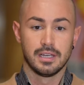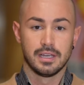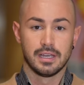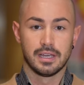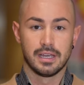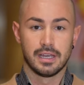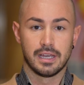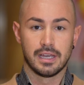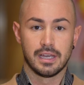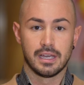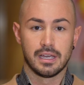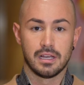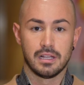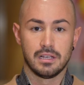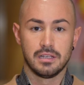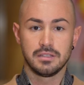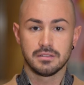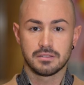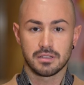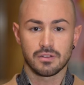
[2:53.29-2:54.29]
Eh,
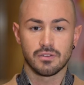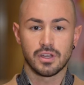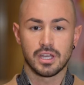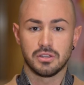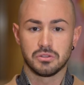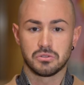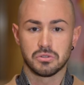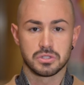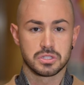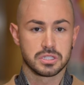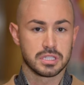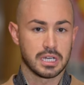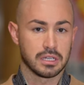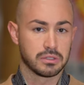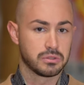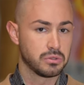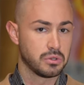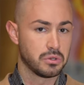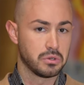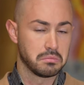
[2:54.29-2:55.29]
l'intervento è
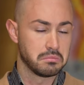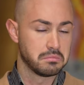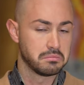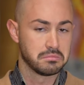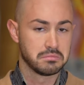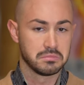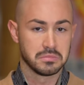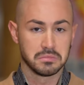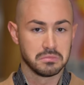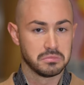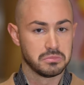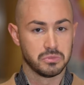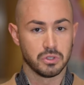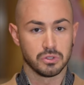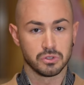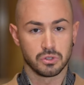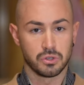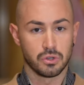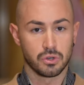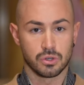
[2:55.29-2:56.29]
stato
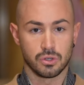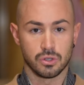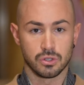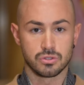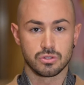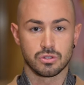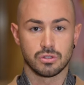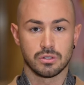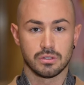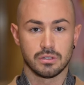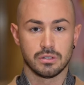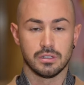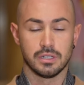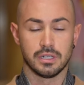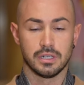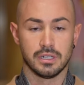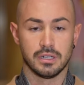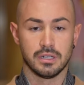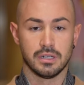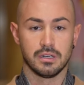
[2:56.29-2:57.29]
non doloroso,
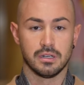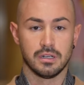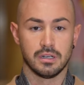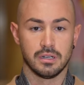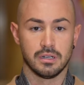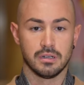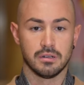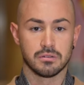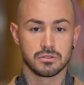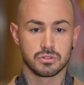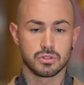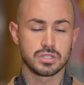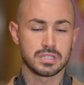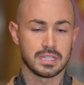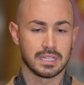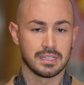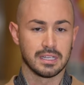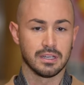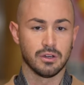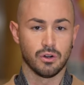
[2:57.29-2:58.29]
eh, sono
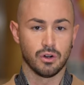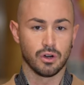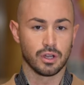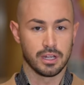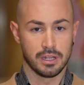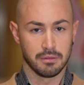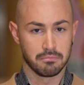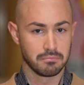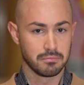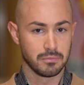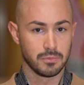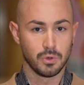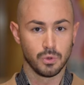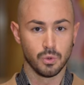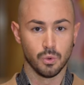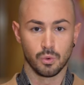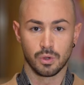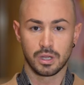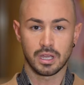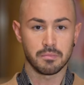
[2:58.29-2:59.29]
state ore
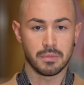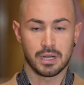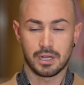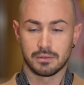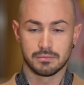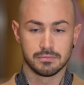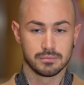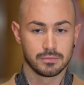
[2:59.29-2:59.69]
lunghe, ma